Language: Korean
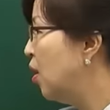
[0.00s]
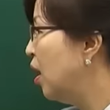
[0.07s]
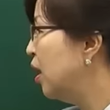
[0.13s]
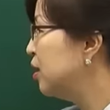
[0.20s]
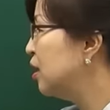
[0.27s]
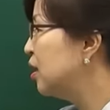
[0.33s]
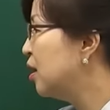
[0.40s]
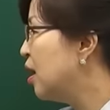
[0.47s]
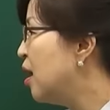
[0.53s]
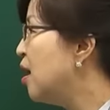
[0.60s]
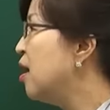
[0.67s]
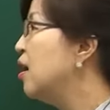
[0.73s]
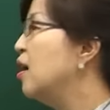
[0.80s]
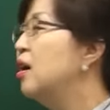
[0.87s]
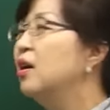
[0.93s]

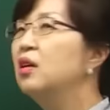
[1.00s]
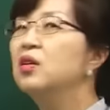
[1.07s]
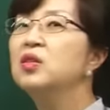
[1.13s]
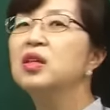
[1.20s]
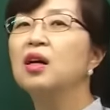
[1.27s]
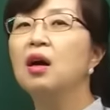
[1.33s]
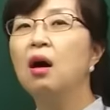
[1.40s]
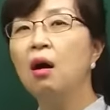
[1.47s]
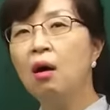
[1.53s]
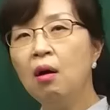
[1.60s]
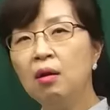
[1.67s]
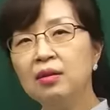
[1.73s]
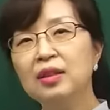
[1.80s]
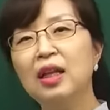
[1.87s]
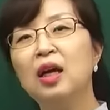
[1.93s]
하니까 여자가 어
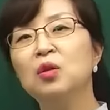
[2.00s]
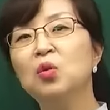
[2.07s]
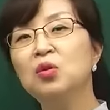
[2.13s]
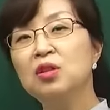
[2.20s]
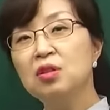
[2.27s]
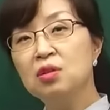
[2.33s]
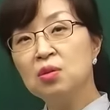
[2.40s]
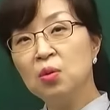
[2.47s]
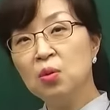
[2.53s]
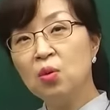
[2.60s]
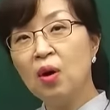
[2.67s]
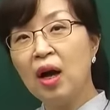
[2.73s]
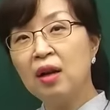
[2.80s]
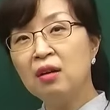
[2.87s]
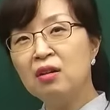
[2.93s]
나도
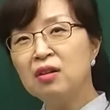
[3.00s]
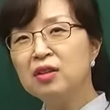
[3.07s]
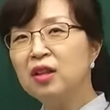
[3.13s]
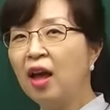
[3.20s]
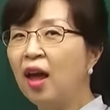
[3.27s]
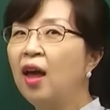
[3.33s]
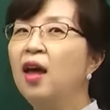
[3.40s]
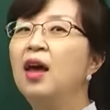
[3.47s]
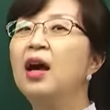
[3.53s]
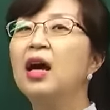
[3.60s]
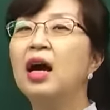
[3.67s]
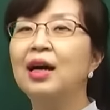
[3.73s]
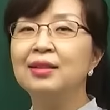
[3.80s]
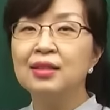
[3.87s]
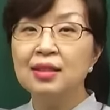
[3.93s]
그쪽으로 갈 건데
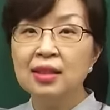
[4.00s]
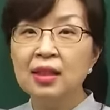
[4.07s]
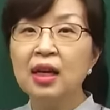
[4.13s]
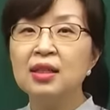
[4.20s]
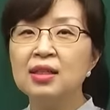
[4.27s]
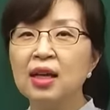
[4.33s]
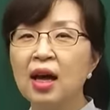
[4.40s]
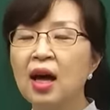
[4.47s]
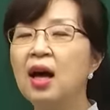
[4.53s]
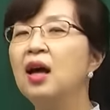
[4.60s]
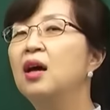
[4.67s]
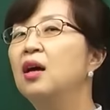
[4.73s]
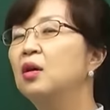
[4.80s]
같이 가자.